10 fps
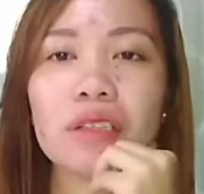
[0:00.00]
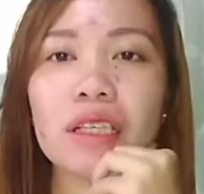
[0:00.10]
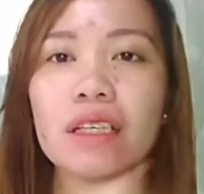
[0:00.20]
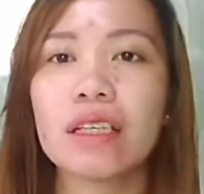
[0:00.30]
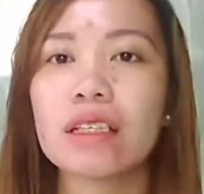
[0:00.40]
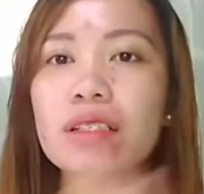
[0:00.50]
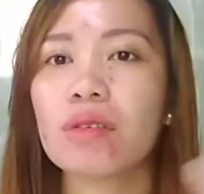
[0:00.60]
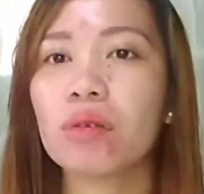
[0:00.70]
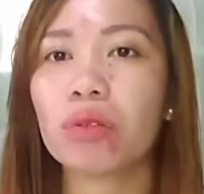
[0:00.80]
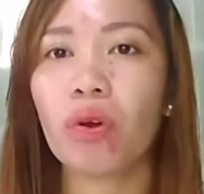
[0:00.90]
today is
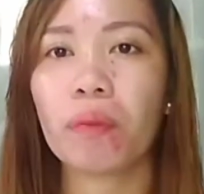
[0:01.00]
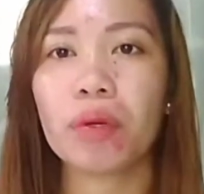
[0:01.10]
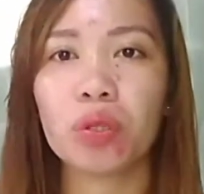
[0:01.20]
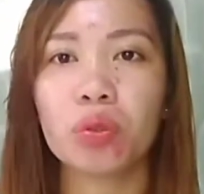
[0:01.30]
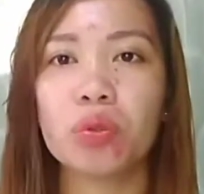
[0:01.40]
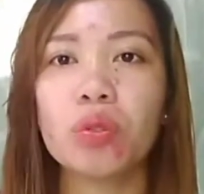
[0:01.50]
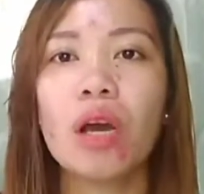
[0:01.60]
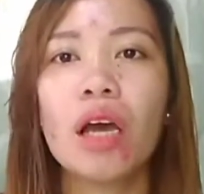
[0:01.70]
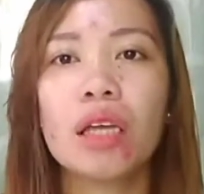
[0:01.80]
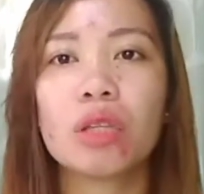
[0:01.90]
October 2,
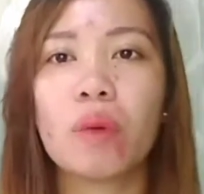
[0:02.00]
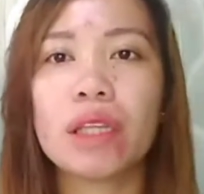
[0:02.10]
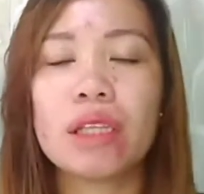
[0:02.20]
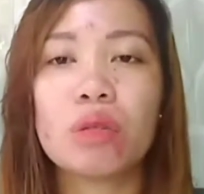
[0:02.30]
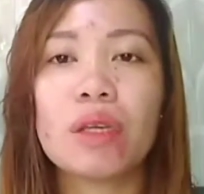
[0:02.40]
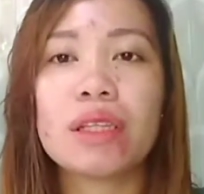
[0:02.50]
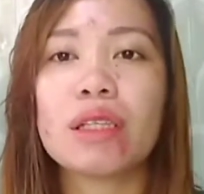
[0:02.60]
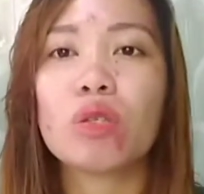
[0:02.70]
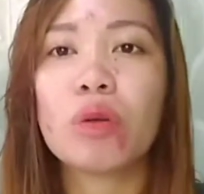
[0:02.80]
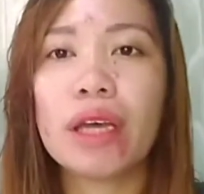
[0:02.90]

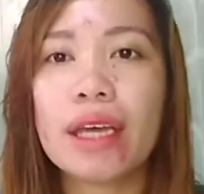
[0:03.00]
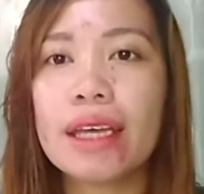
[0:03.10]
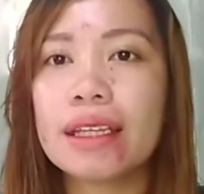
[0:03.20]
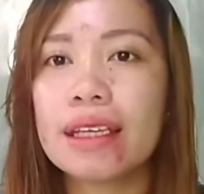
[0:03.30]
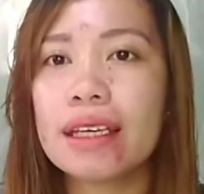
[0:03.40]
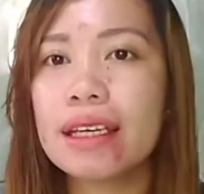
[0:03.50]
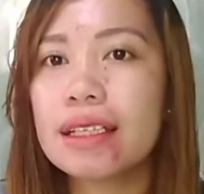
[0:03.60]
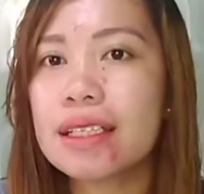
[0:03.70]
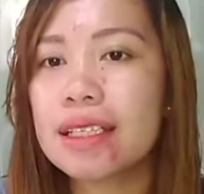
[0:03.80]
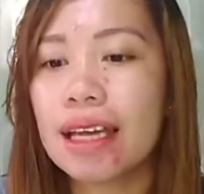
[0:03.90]
2022 and
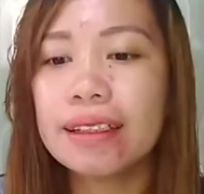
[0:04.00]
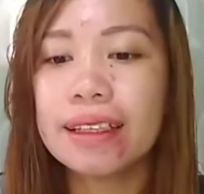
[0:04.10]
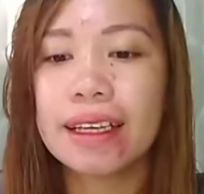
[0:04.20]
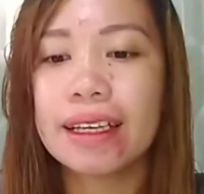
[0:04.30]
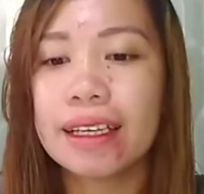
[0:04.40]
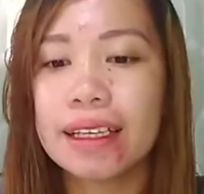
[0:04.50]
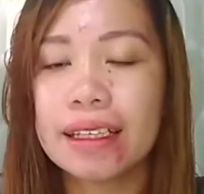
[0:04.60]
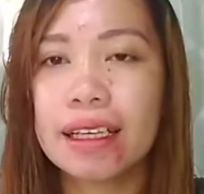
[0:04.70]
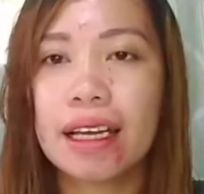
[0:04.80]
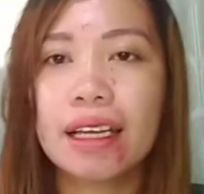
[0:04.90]
it's
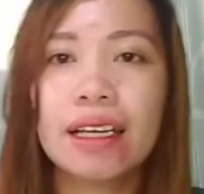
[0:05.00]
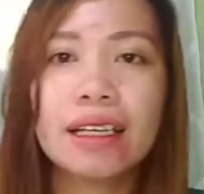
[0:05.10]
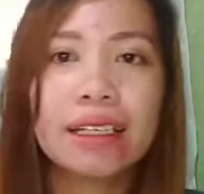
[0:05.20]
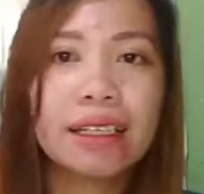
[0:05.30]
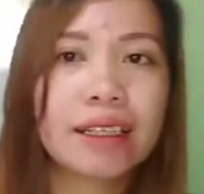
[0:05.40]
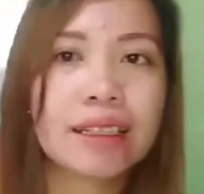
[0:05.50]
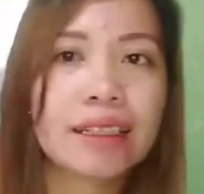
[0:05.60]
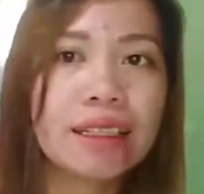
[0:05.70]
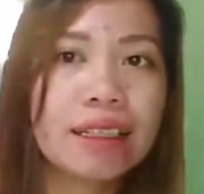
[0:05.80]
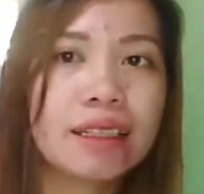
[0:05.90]
Sunday.
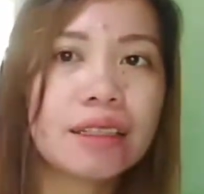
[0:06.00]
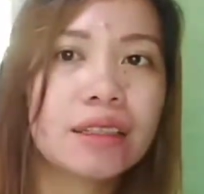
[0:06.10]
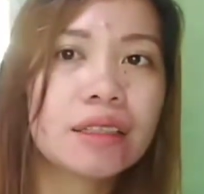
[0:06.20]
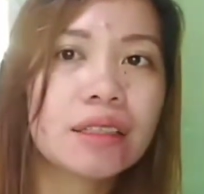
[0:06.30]
Yan.